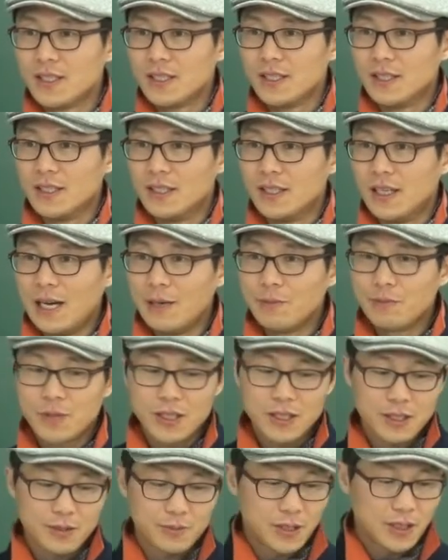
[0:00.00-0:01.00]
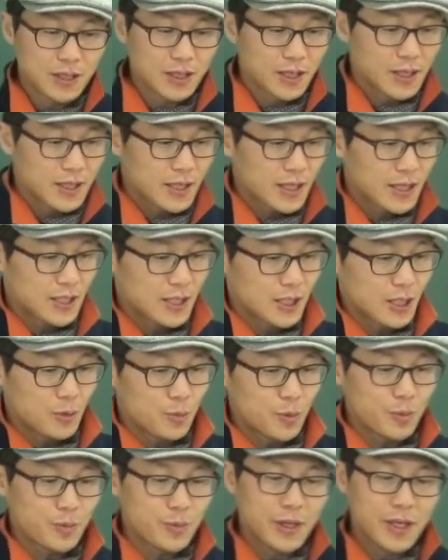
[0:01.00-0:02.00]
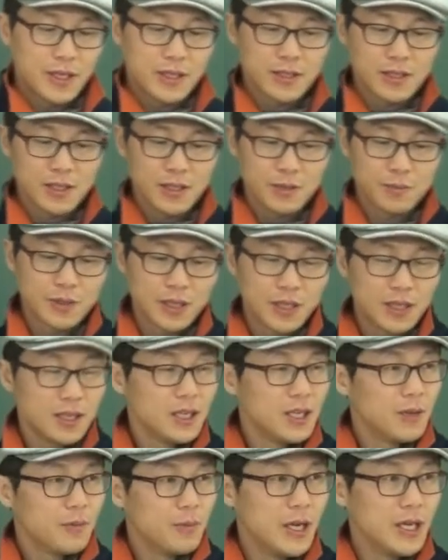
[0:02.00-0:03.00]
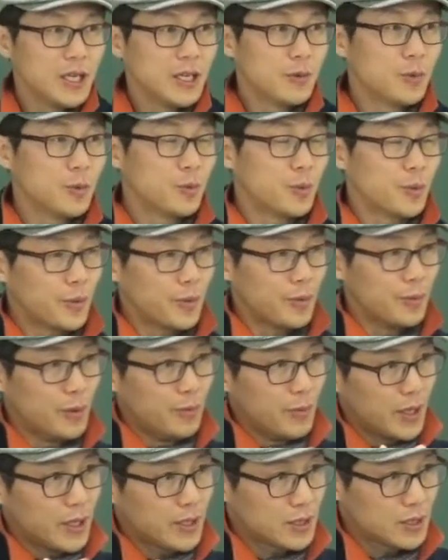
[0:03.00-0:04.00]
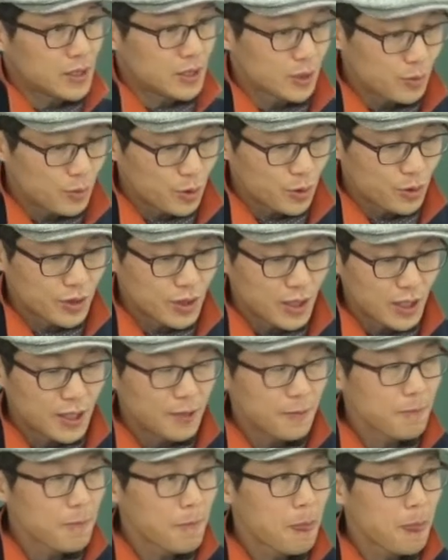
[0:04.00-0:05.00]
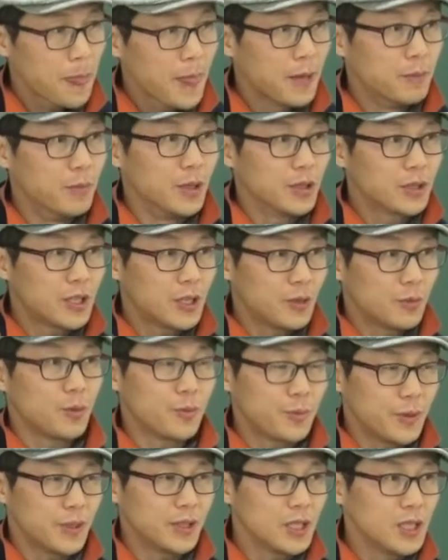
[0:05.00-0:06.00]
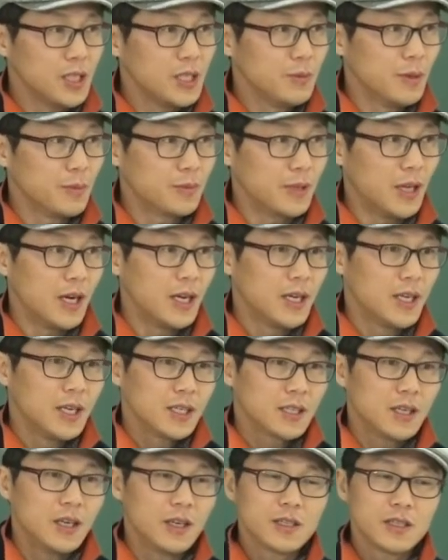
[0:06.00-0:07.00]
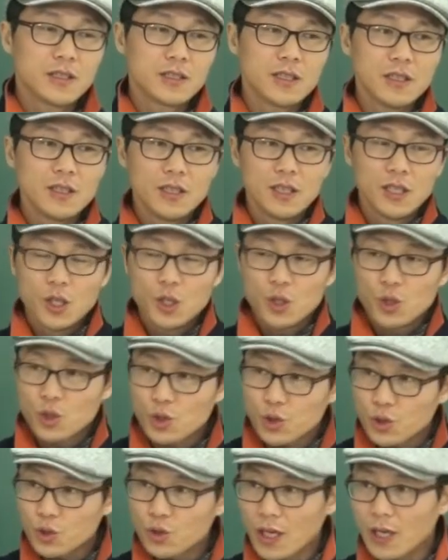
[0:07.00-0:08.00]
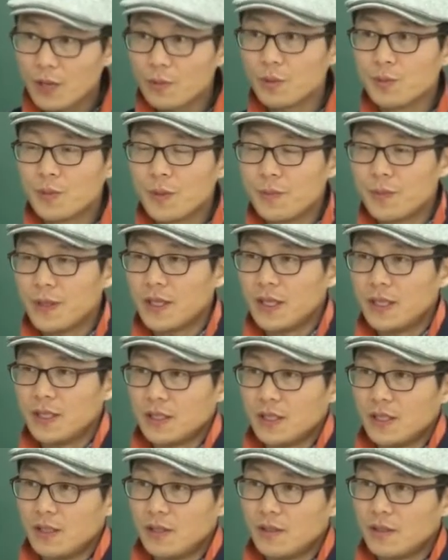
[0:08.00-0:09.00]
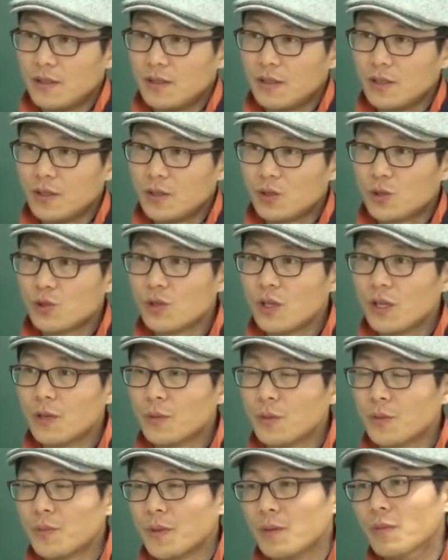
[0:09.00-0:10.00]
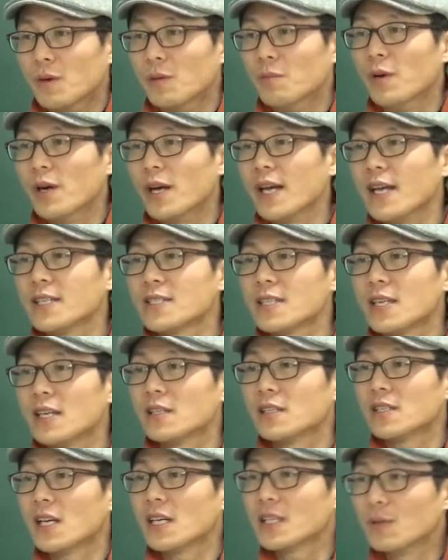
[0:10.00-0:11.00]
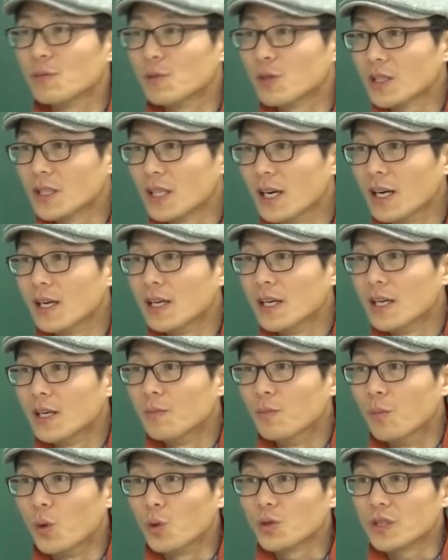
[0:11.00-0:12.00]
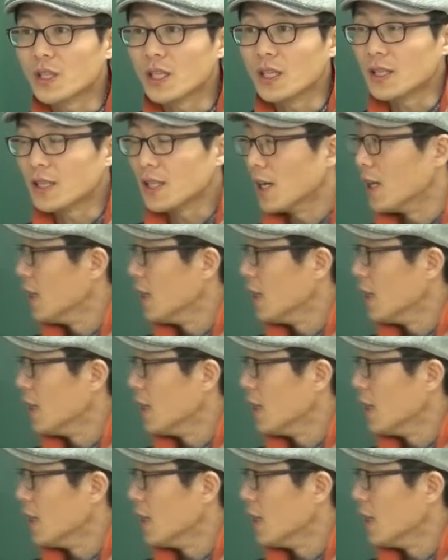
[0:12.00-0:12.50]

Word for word: 어, 암기해야 됩니다. cannot have be, 했을 리 없다. may have be, 뭐뭐 했을지도 모른다. must have be, 틀림없다. 거기서 should have be가 있어요. should have been 뭐뭐 했어야 했는데 했다 못했다? 못했다.